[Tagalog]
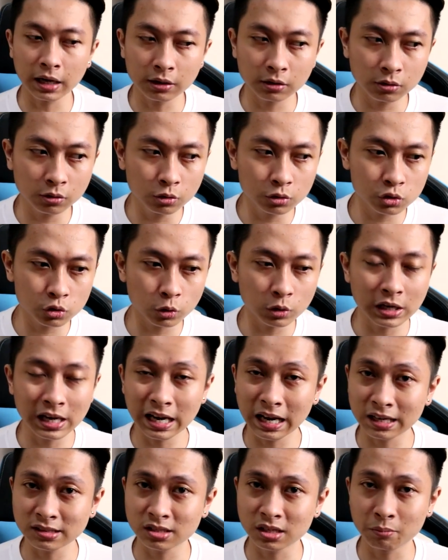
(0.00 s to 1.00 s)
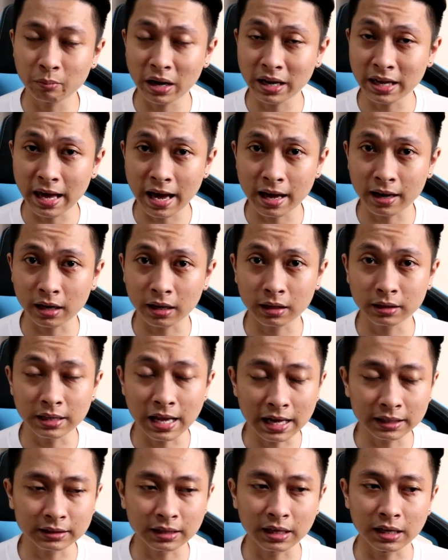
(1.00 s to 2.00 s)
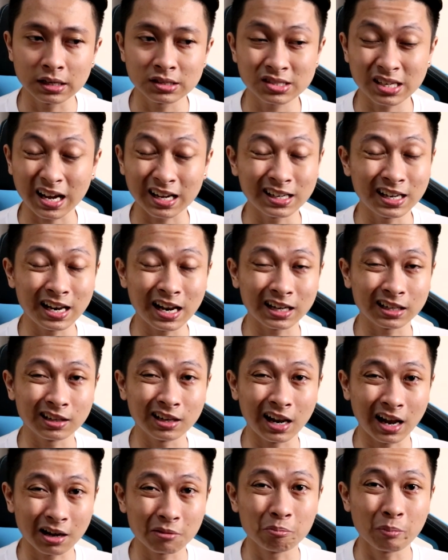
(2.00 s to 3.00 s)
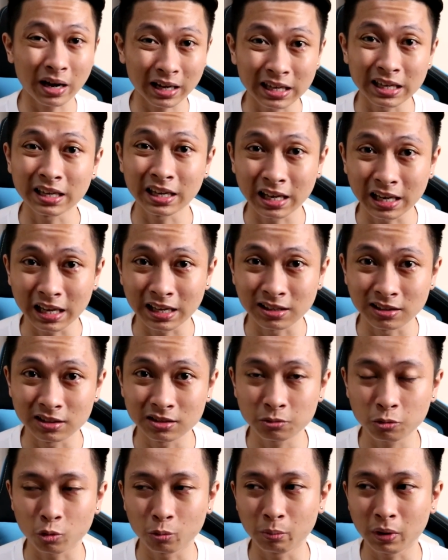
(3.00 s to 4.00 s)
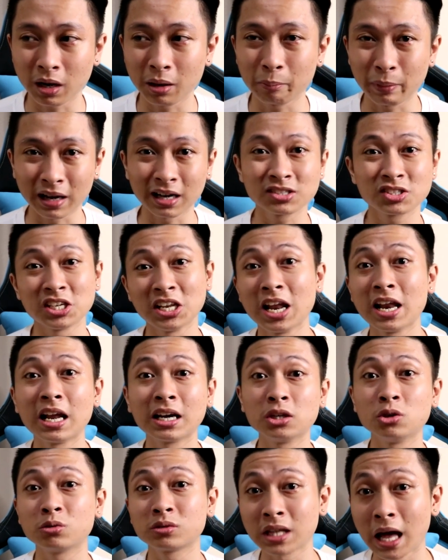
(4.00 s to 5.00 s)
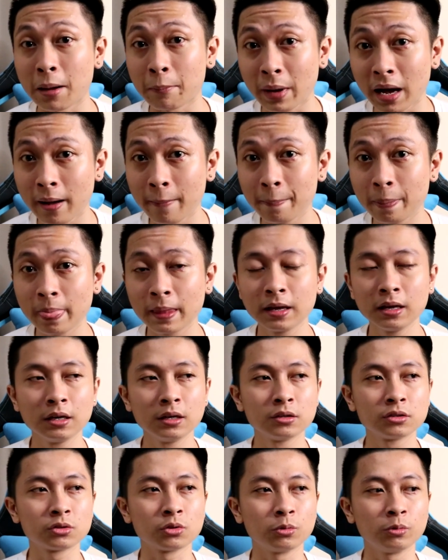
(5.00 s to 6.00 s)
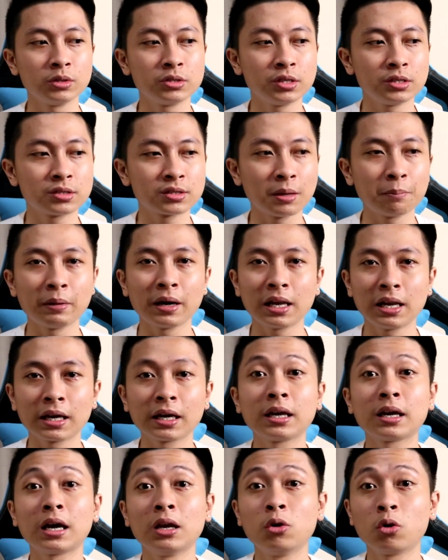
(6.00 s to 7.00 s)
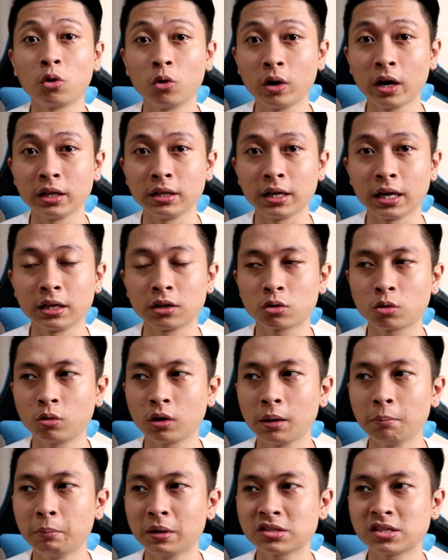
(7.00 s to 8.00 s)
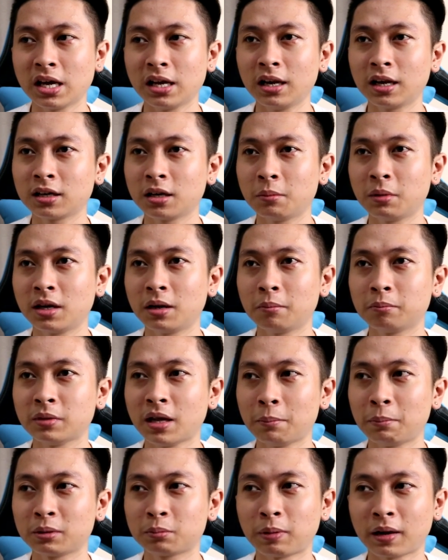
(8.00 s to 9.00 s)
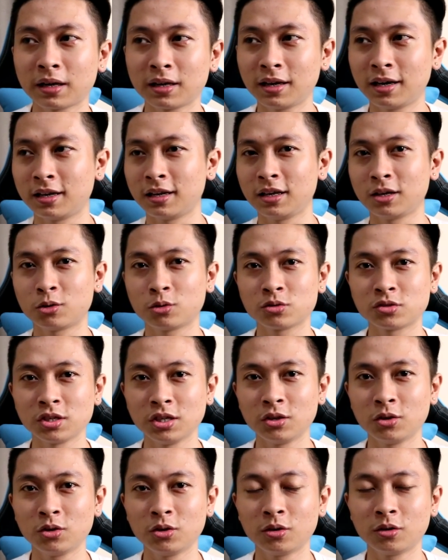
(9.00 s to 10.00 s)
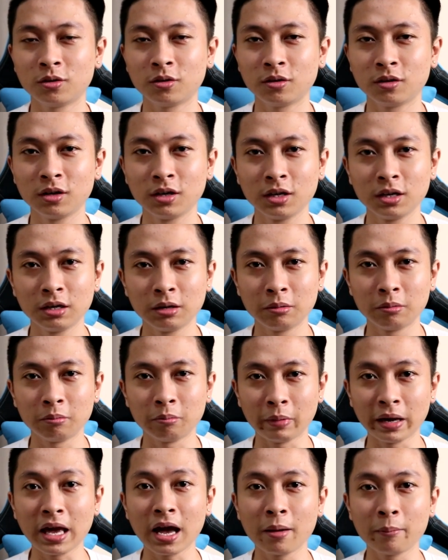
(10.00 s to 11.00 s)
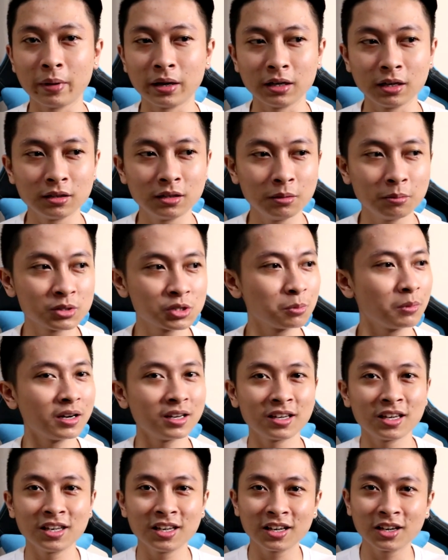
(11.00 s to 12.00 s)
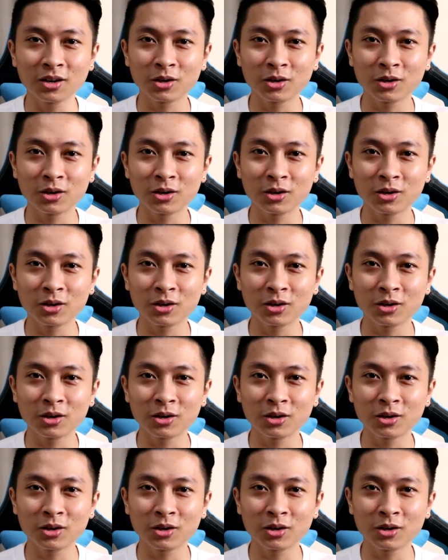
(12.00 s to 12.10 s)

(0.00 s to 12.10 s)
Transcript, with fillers: ang gusto nila kasi mangyari dati isa kanilang lang makikinig kumbaga parang sila lang yung tama so which is napakalaking kalokohan yan kung ang basehan lang naman ang dapat pakinggan ay kung sino yung mayaman, eh di mas makikinig